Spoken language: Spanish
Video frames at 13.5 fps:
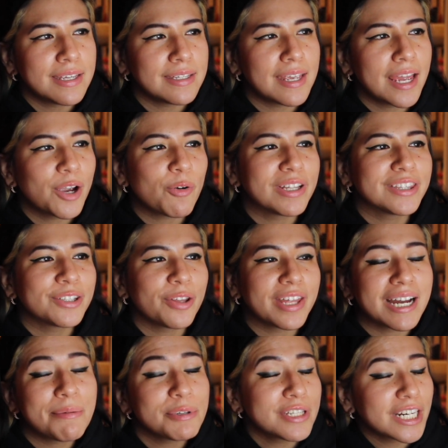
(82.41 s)
y en cuanto
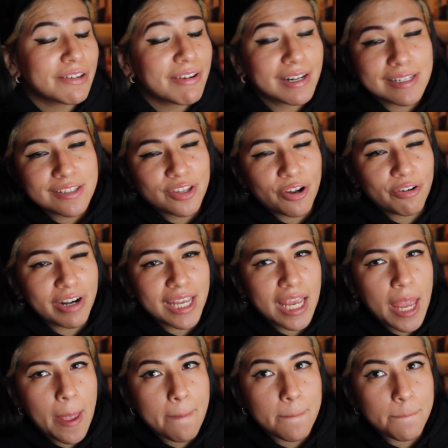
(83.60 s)
dejamos de grabar la story,
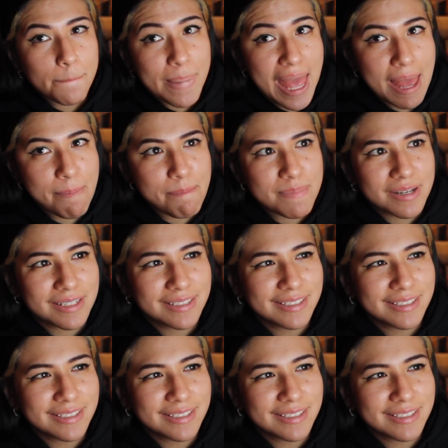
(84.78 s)
¡bam!